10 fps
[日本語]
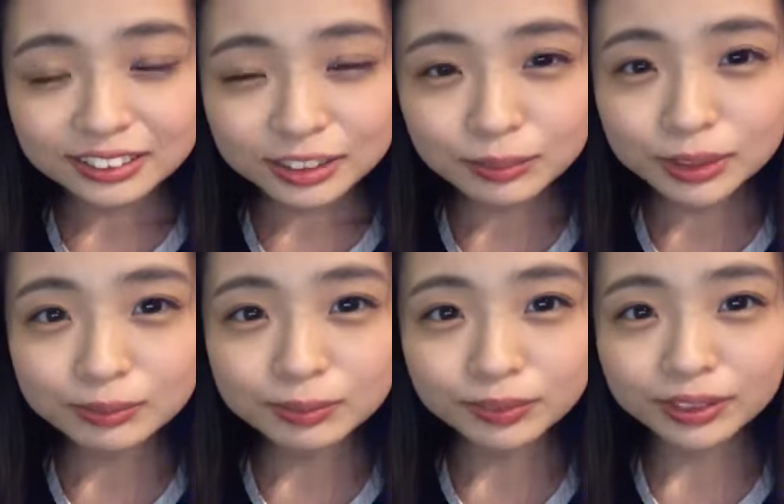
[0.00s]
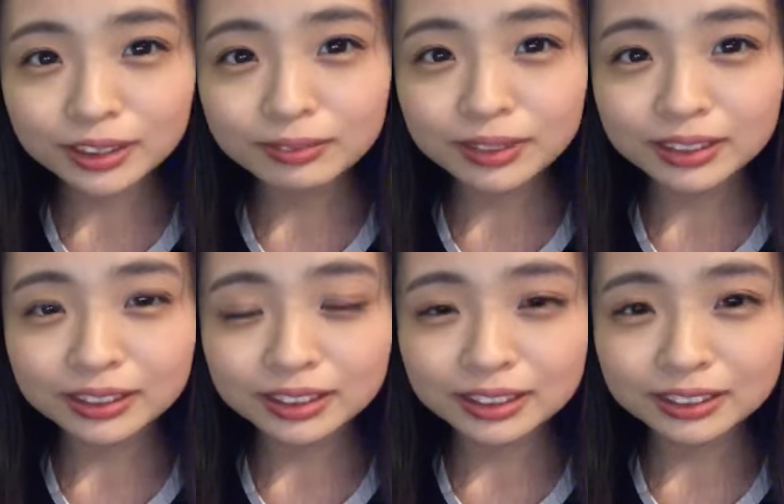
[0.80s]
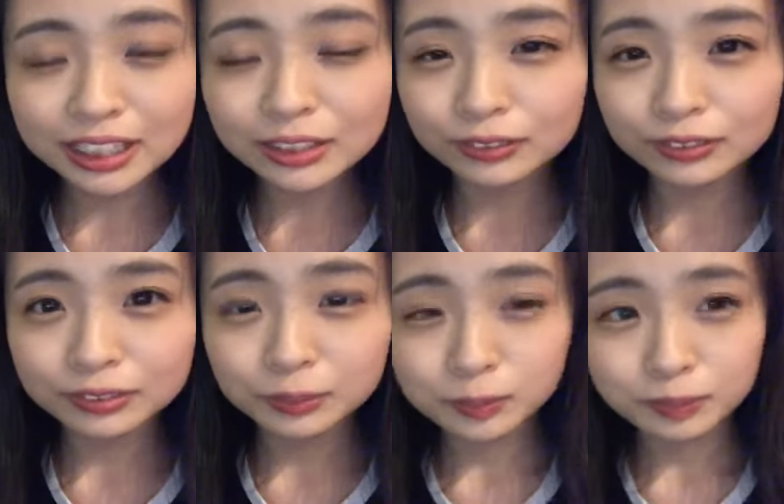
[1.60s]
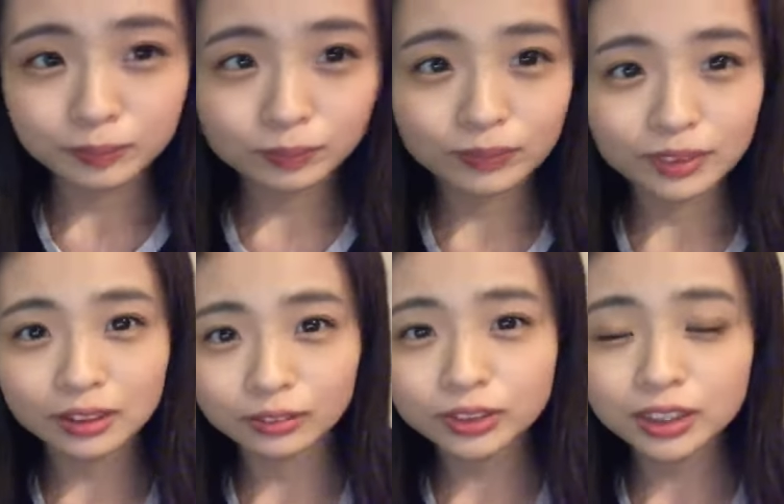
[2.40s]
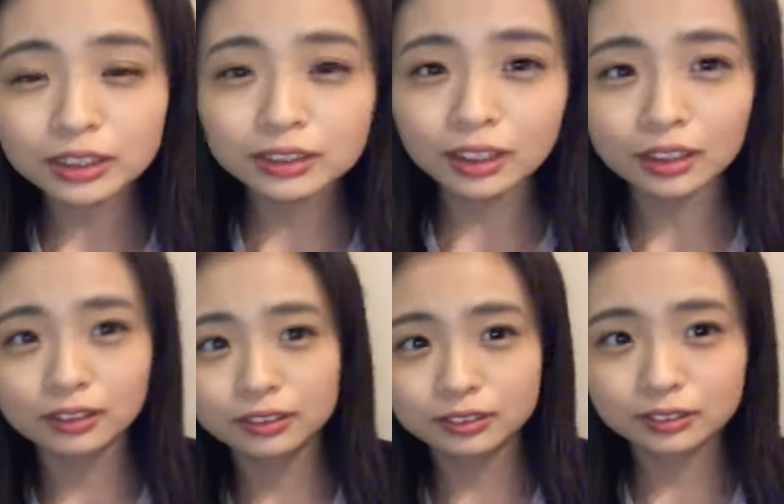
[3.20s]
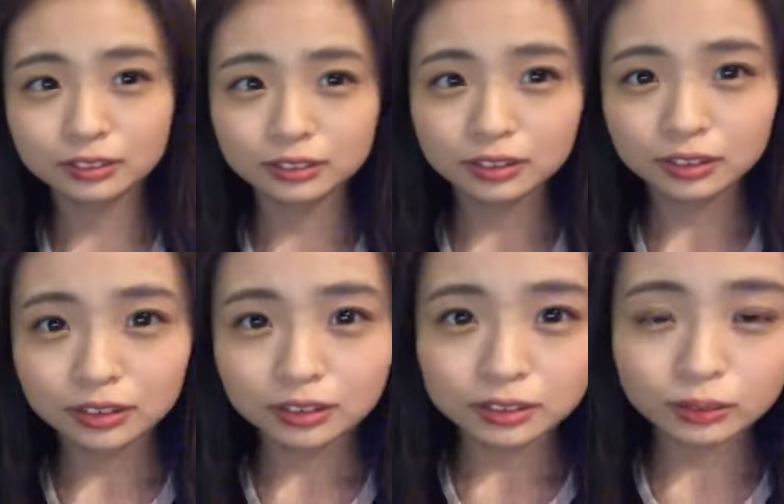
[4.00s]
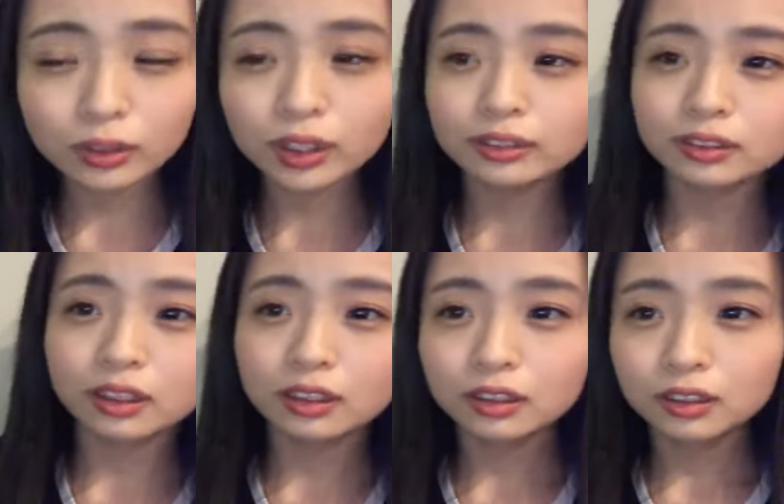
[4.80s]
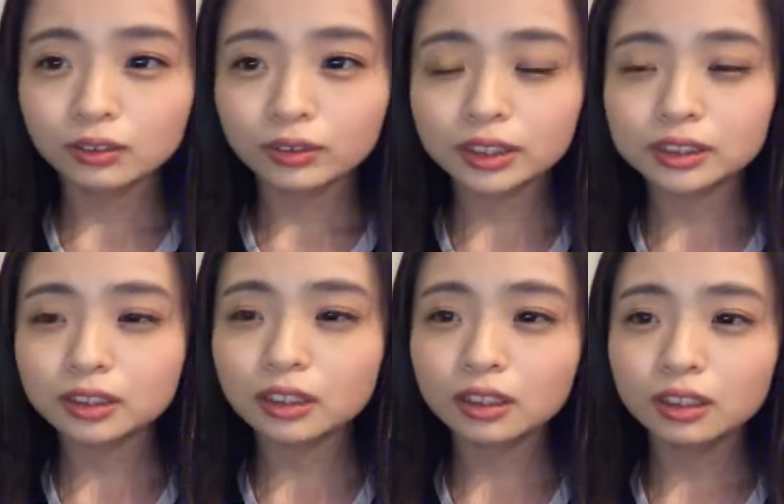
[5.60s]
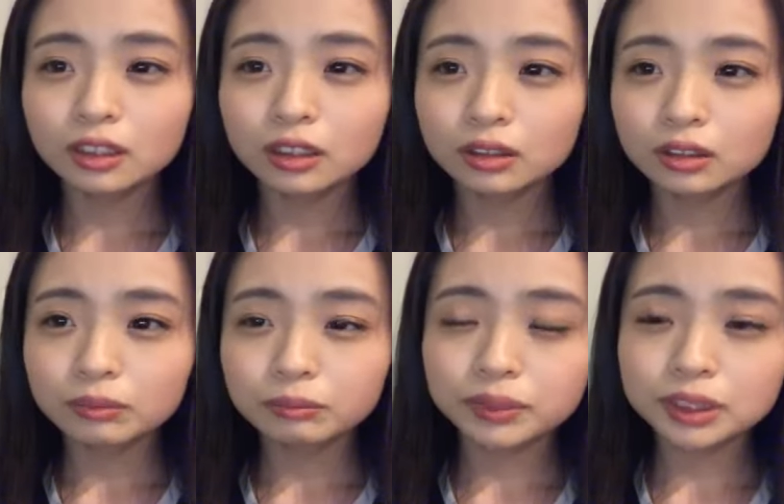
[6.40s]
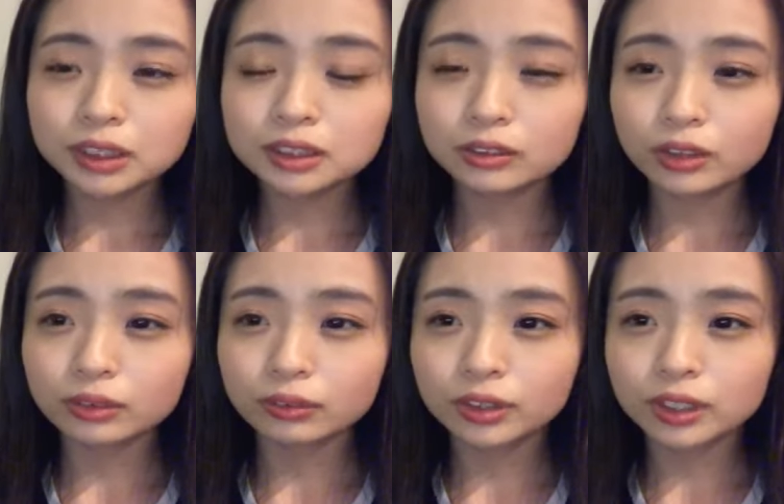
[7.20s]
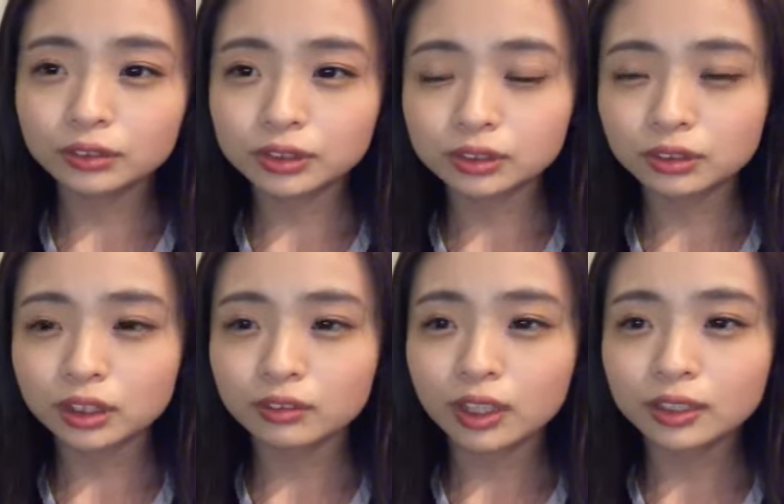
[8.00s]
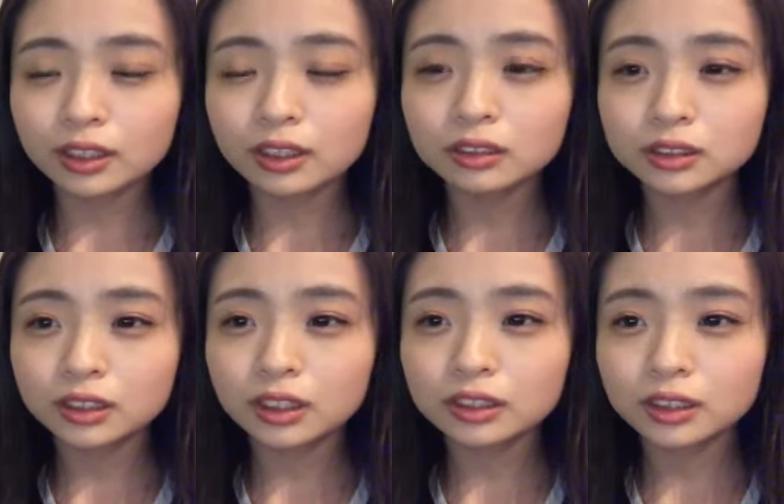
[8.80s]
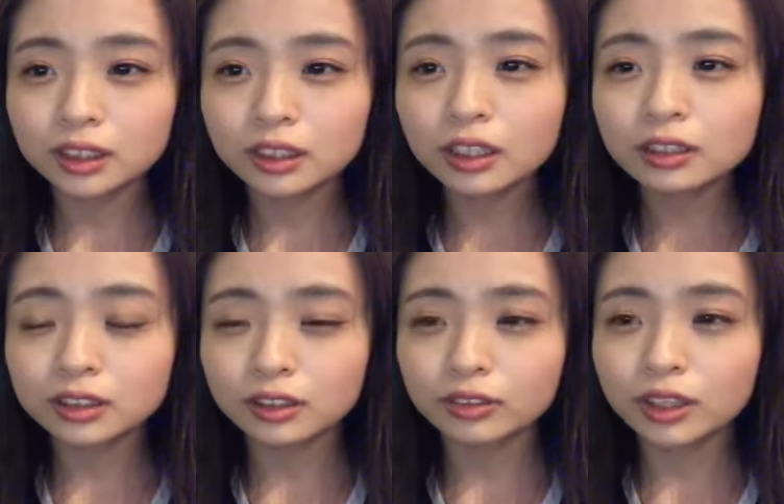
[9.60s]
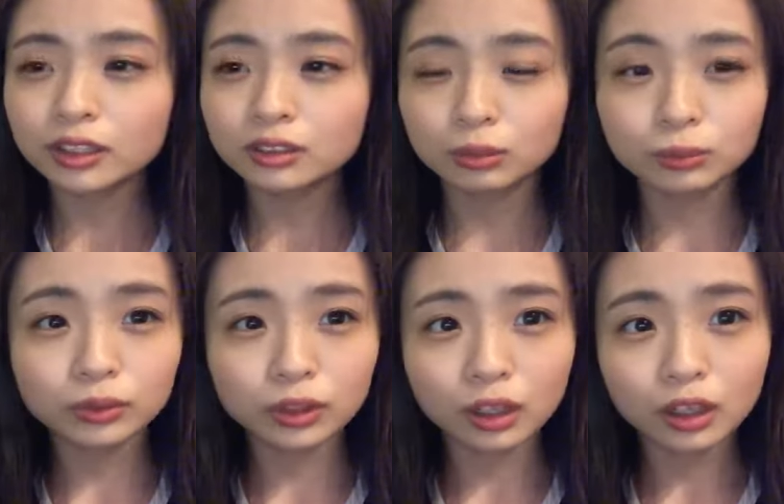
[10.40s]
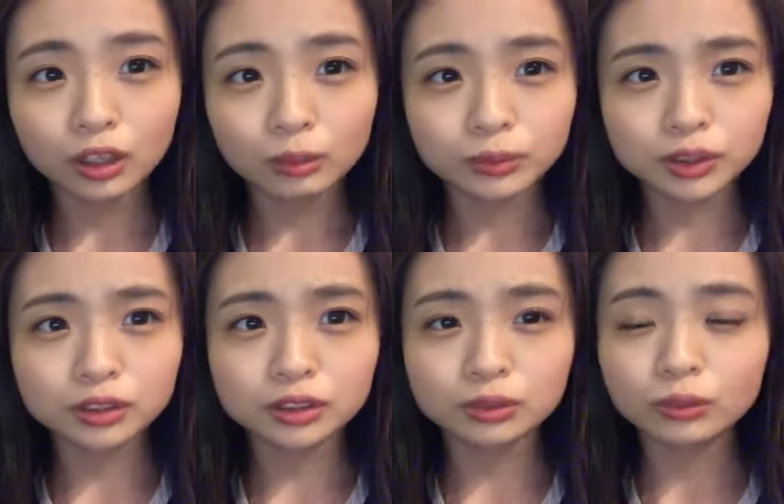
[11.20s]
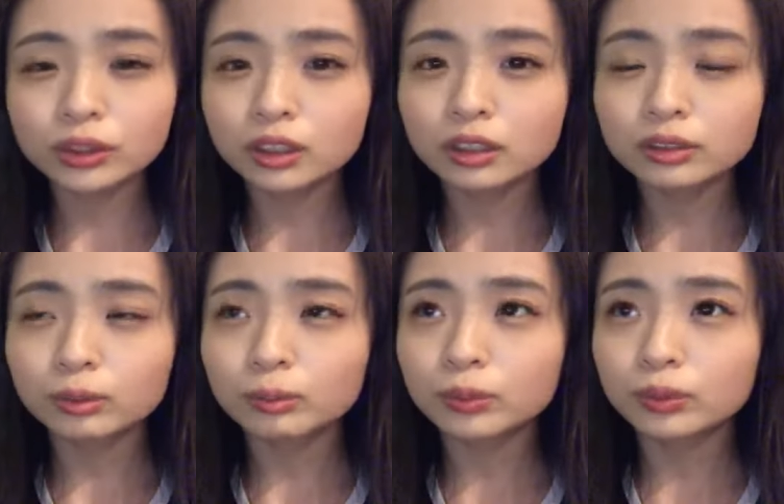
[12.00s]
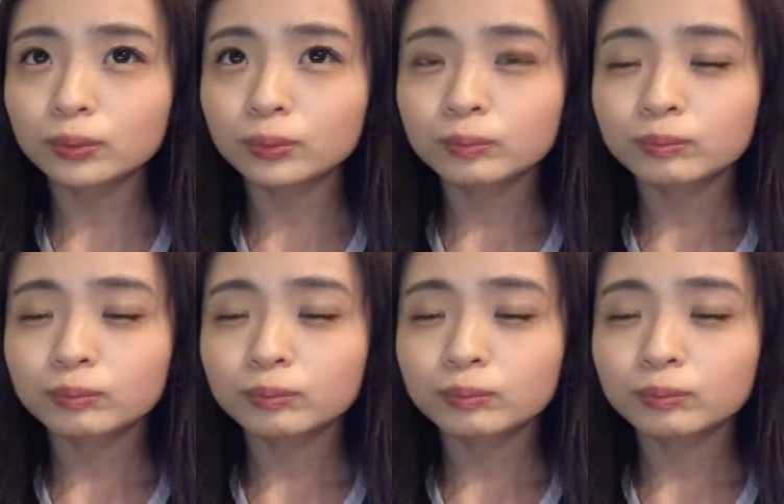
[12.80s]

つむつむも入れ張り行ったの楽しかったすごかった私がみさっちとかと同い年の時はあんなしっかりできなかったよなって思うからみさっちすごいなって思うよ